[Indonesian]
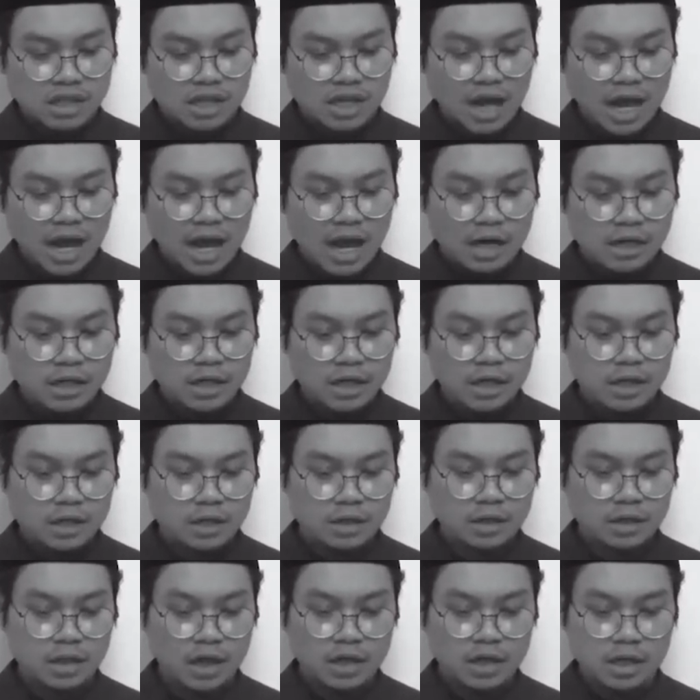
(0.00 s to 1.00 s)
ketika
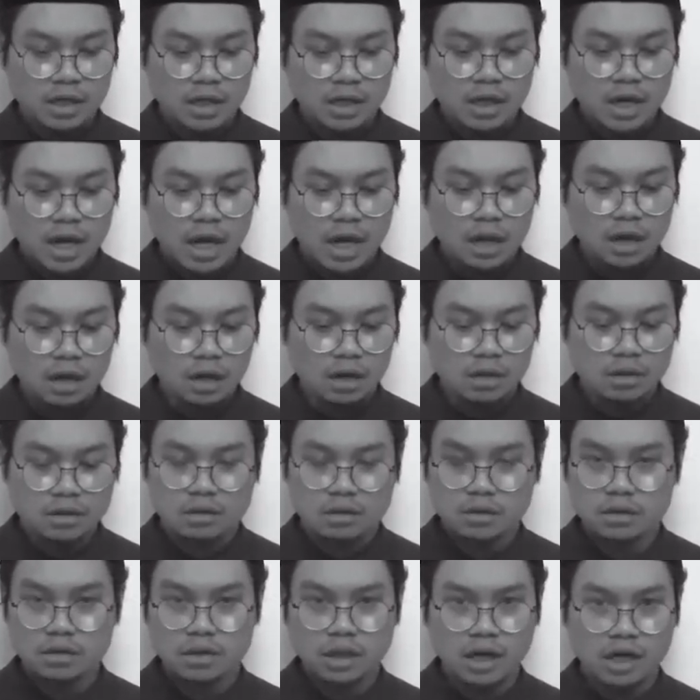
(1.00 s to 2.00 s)
hadir tak
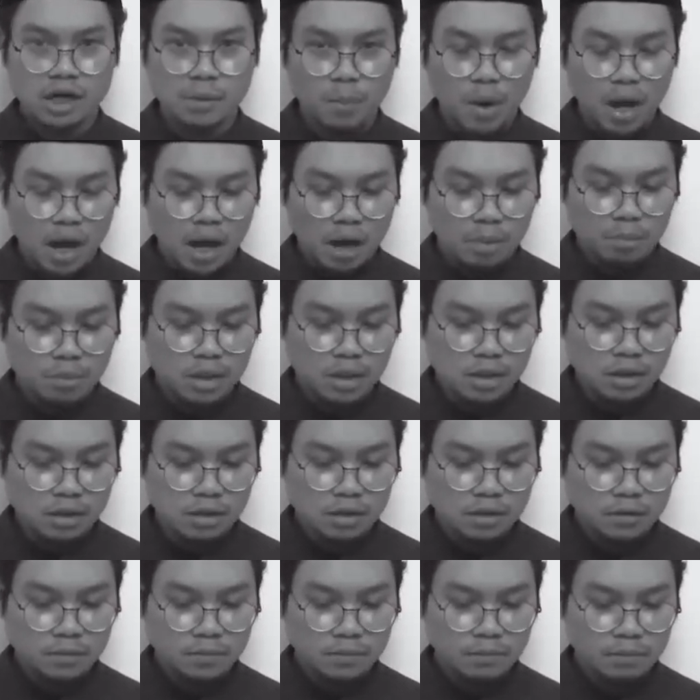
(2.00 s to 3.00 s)
dikenal, tak
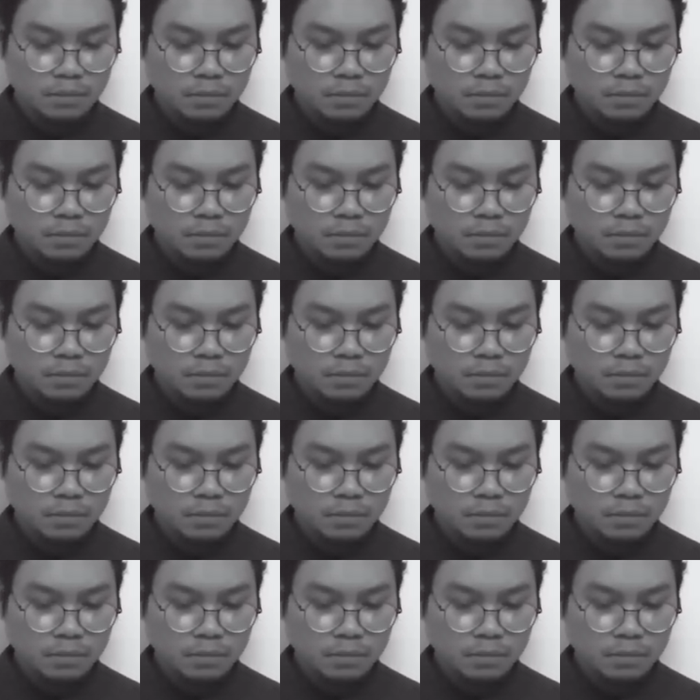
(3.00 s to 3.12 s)
dipahami.